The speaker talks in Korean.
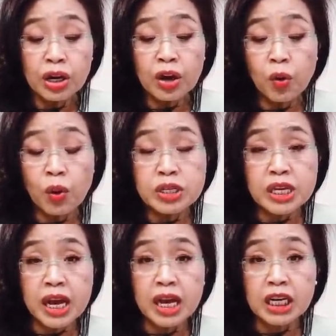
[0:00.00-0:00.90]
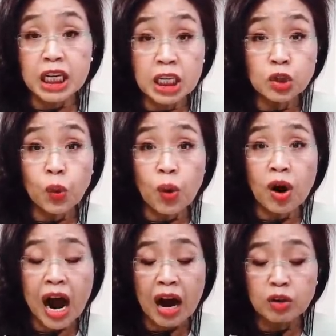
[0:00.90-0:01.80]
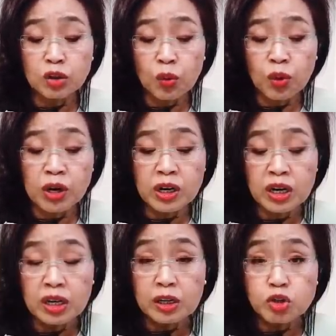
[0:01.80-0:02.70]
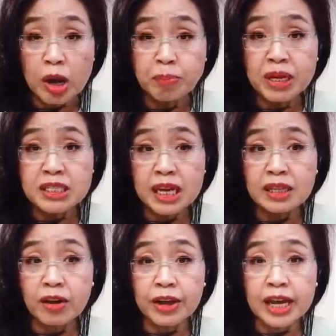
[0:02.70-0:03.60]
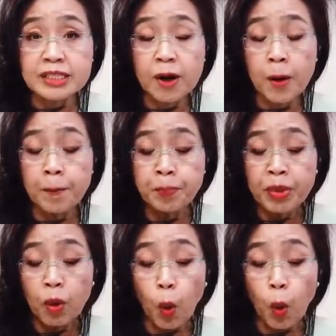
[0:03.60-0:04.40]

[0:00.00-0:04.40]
그리고 이제 그 인도어, 아웃도어 그 쇼핑센터에서